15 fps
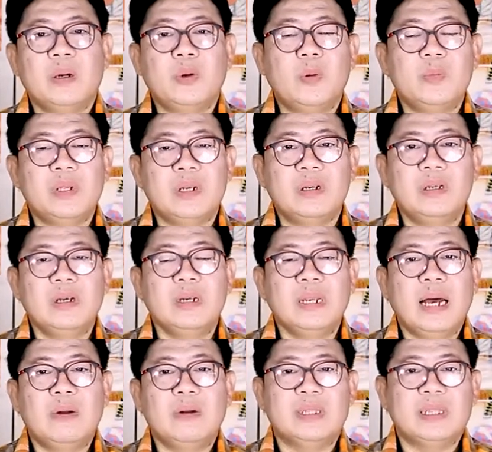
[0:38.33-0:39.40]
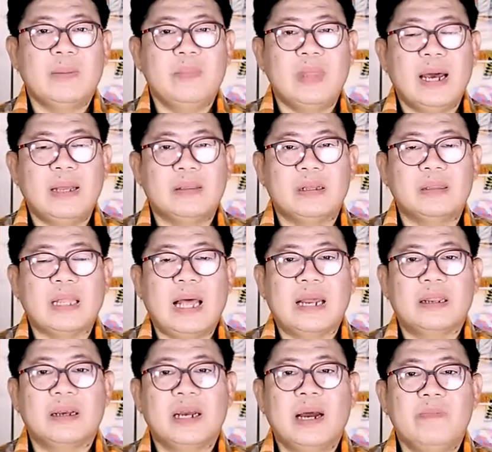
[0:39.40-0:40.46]
รวมถึงเรื่องเล่าและตำนานต่า
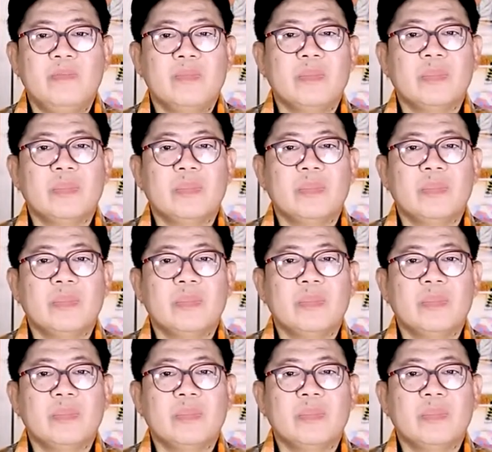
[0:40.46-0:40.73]
งๆนะครับ